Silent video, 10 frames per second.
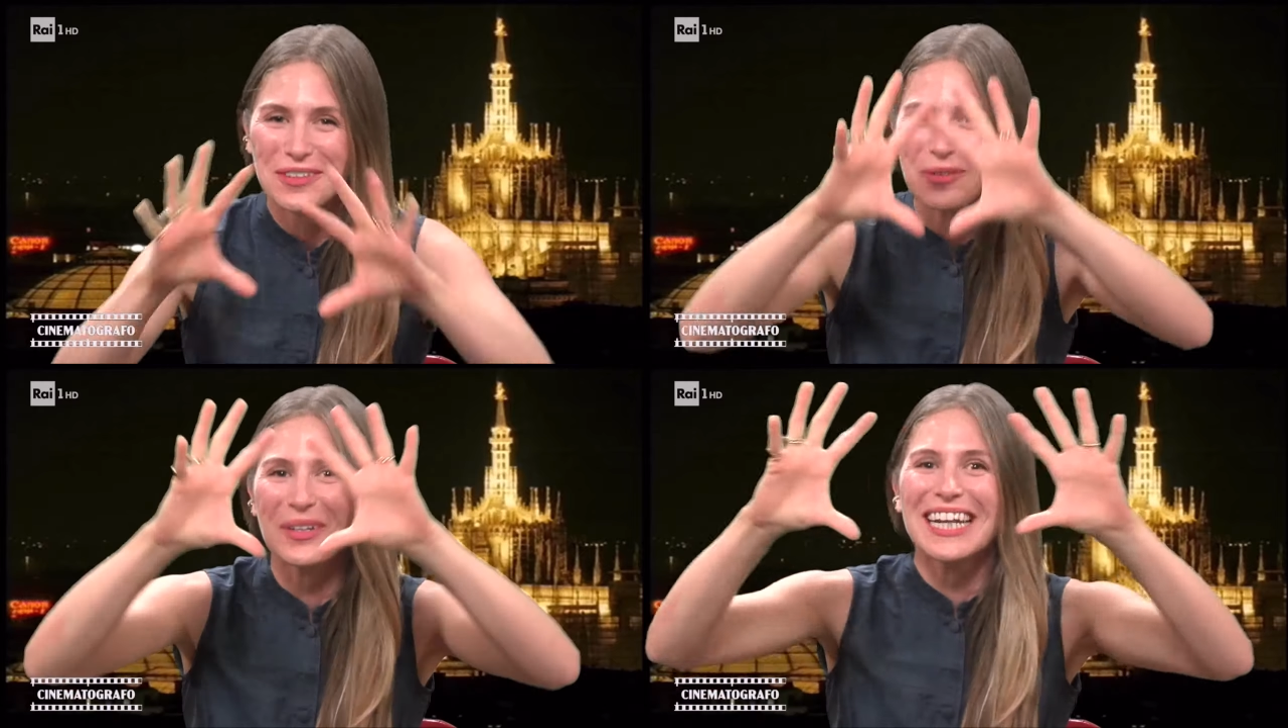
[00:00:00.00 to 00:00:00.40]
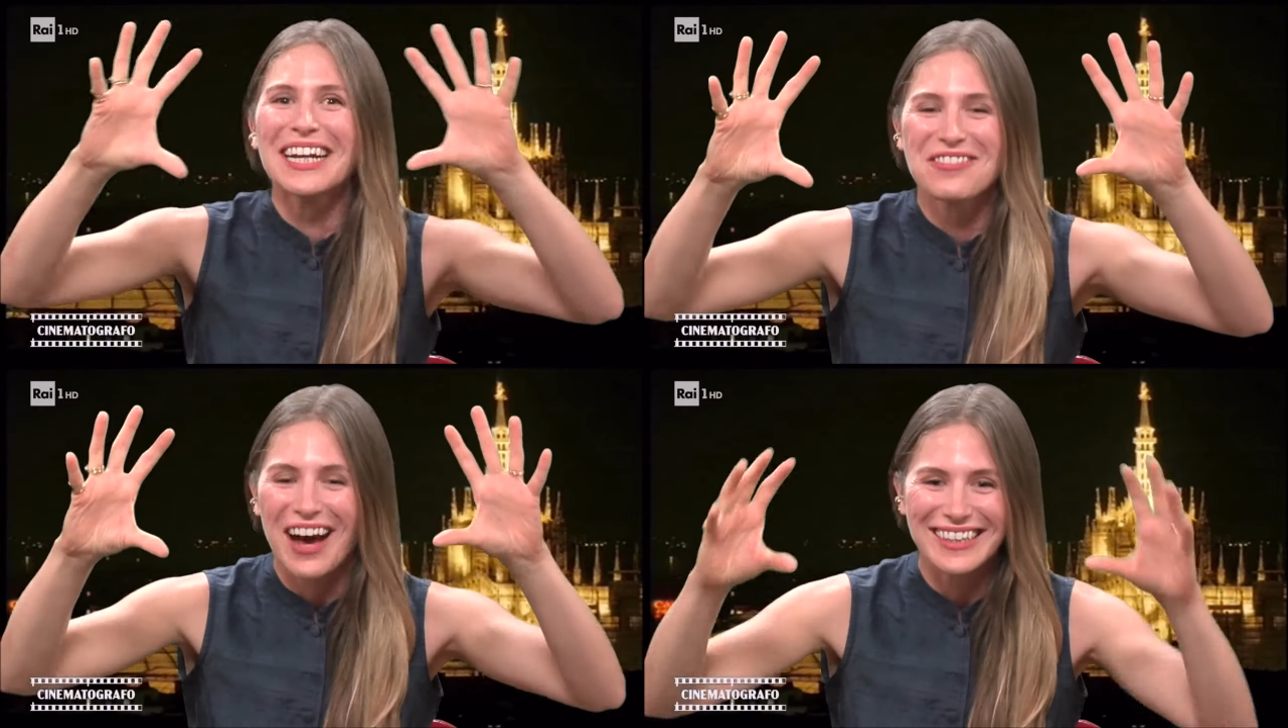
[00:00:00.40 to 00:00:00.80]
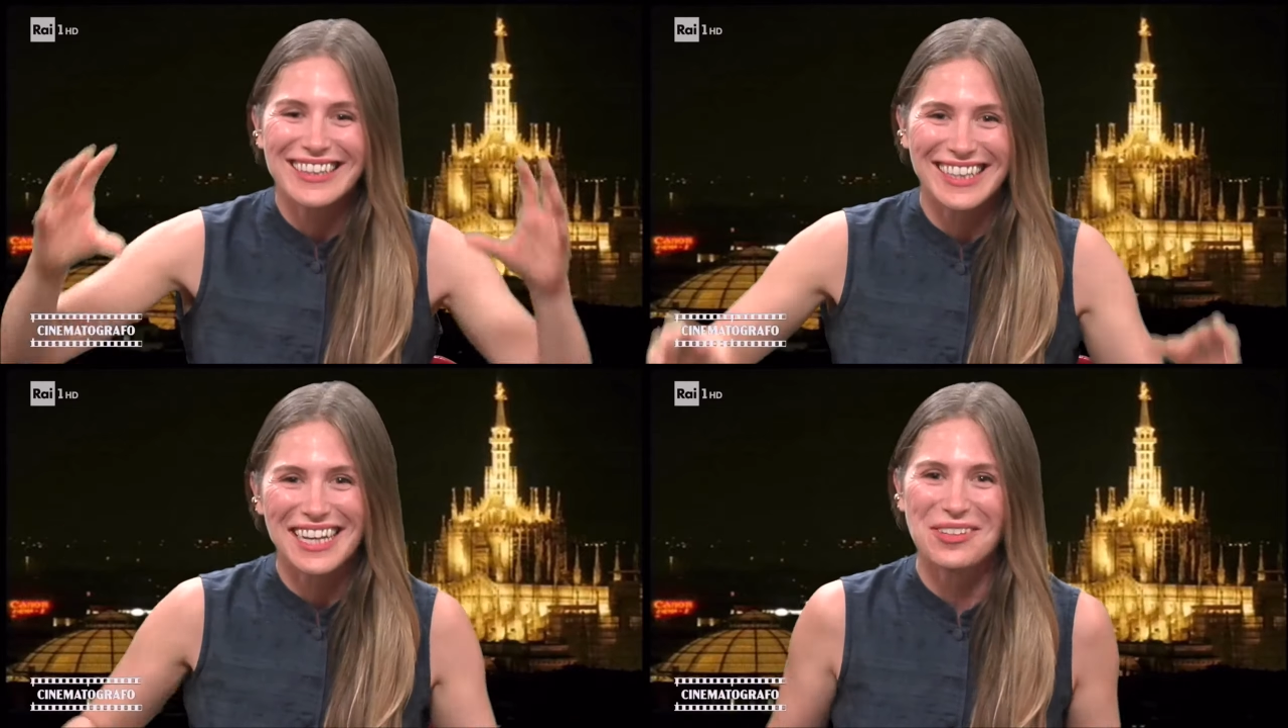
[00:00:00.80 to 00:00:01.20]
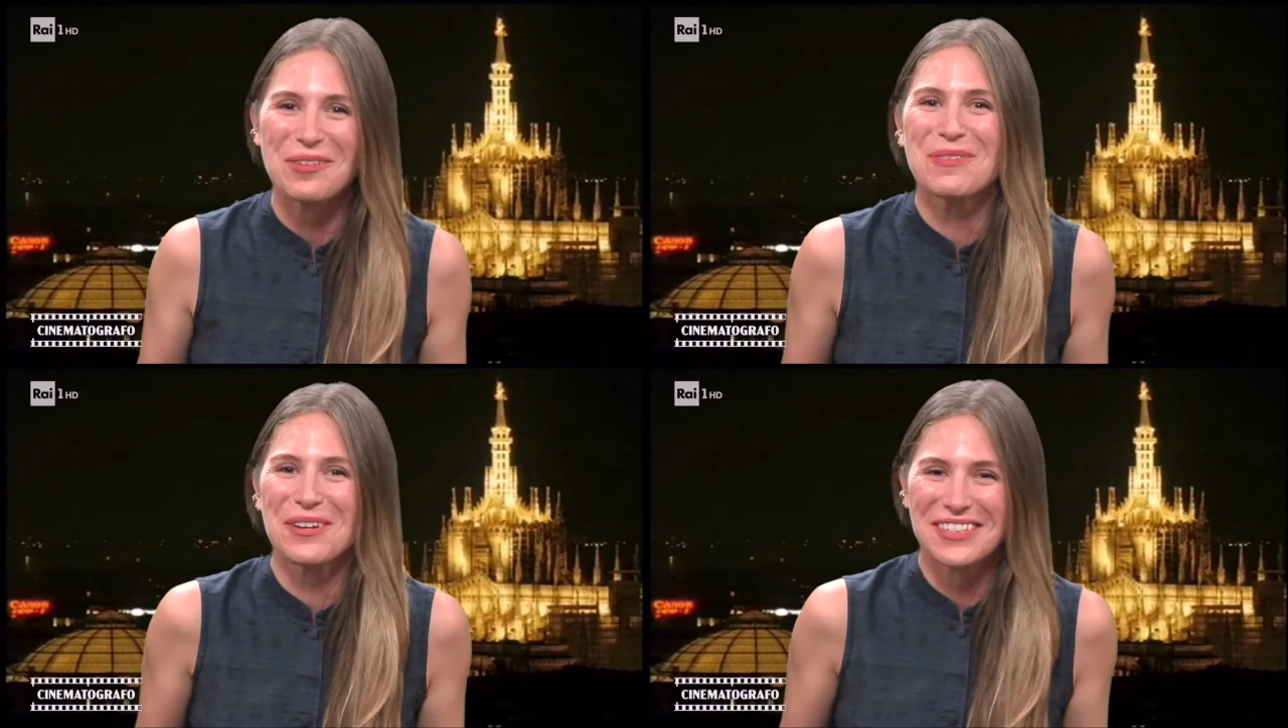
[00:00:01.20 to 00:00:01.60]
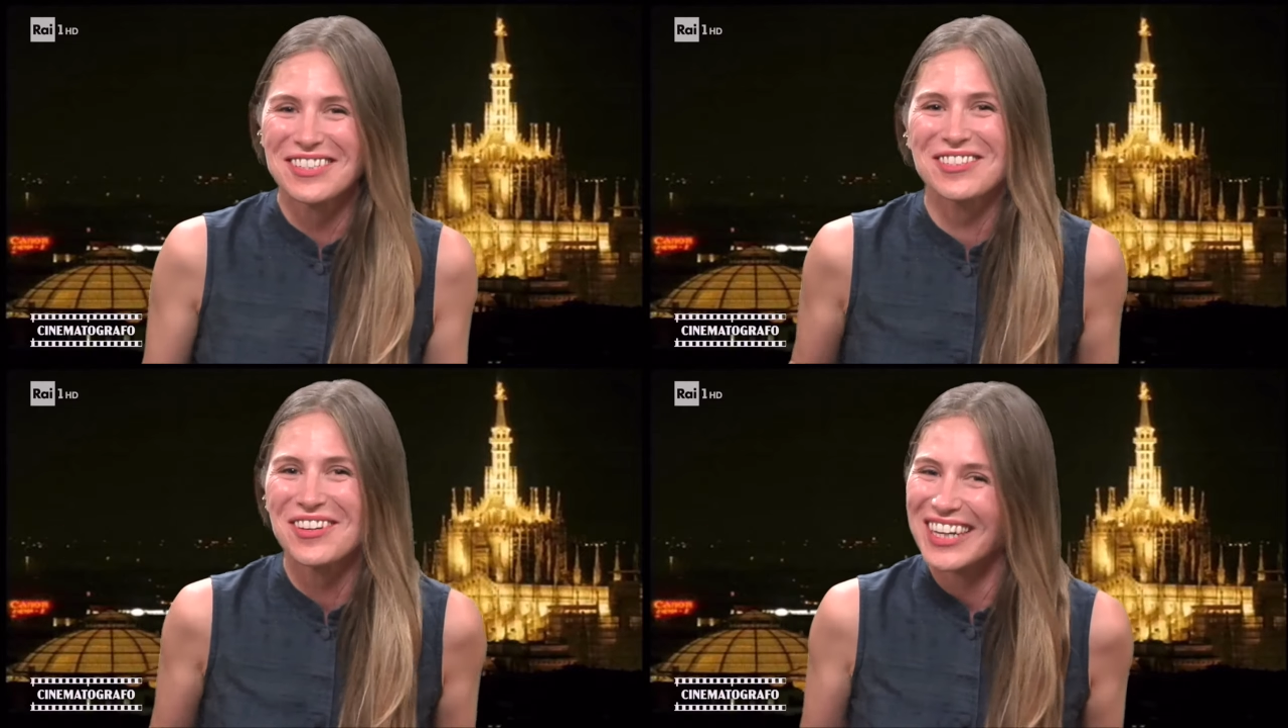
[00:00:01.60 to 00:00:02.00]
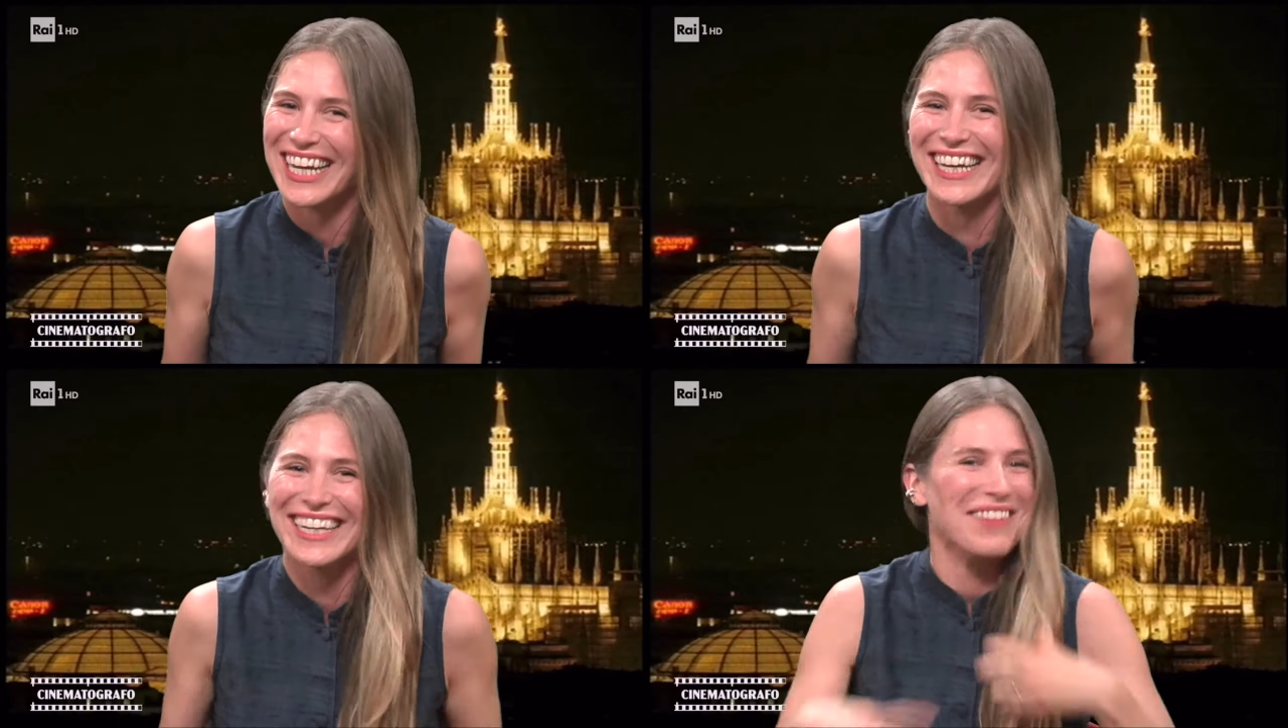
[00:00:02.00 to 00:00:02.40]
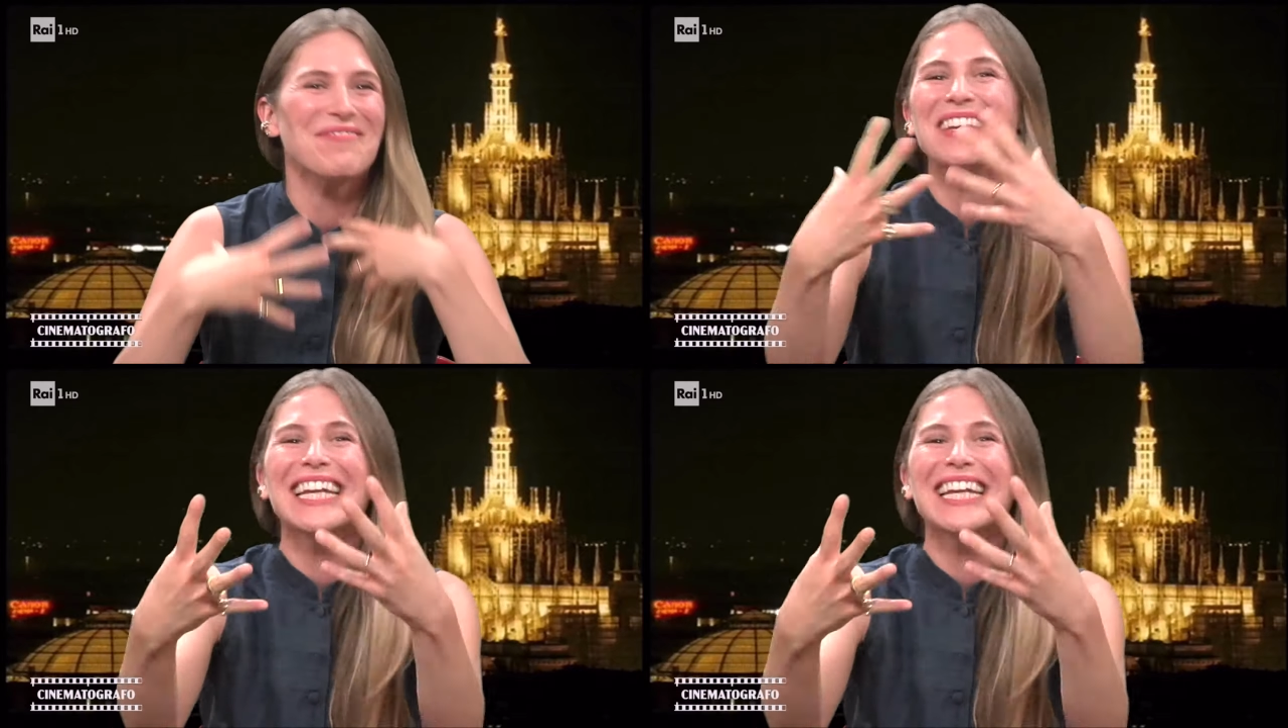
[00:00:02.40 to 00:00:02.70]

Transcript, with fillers: vedo quell'elefante dietro Quindi il lei è nata a Catania.